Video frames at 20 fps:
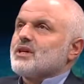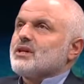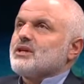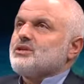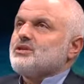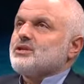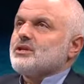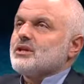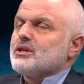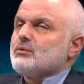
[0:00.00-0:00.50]

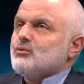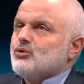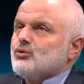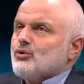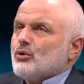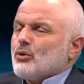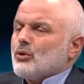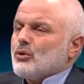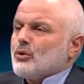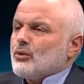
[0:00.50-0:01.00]
Şimdi bu
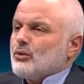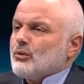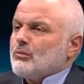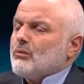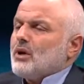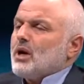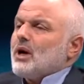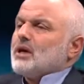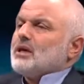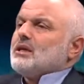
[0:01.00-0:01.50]
çok
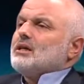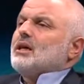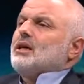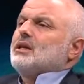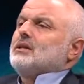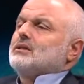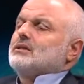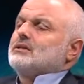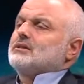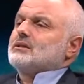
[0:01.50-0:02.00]

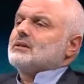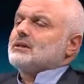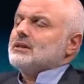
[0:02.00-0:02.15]
manidardır.